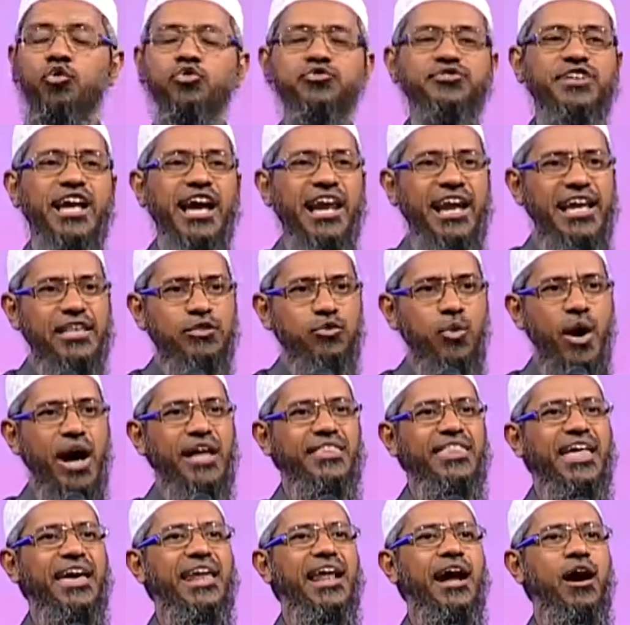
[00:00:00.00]
उसके लिए दुआ
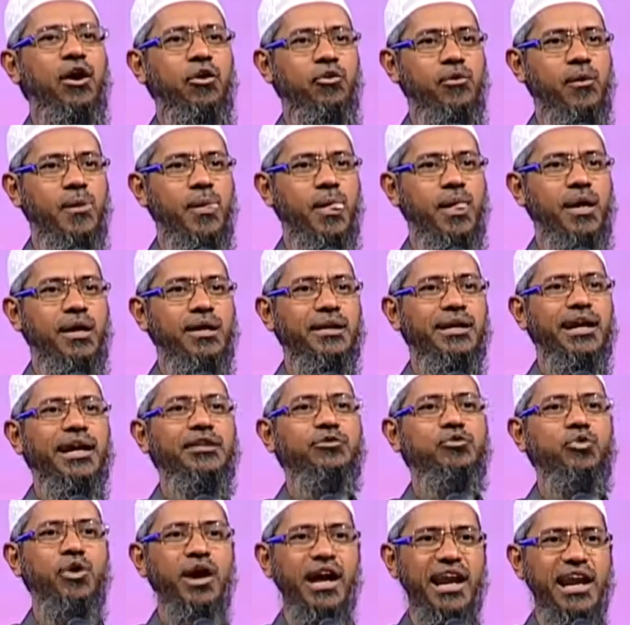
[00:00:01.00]
दे रहा हूँ कि
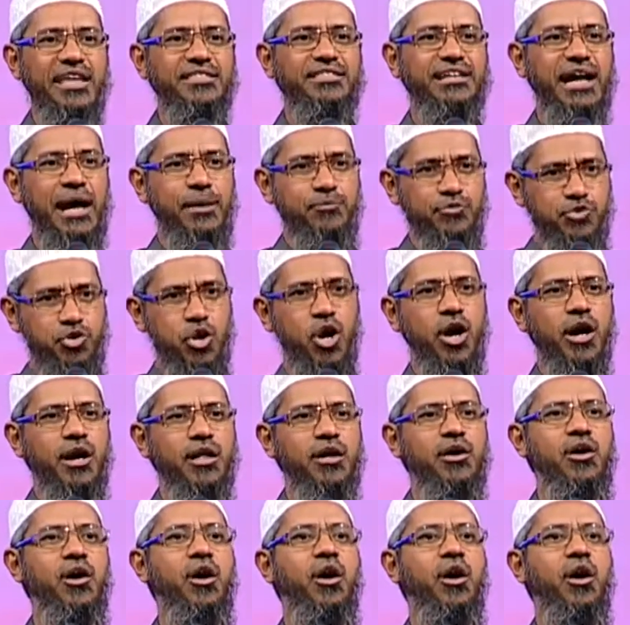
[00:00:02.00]
तू गलत काम छोड़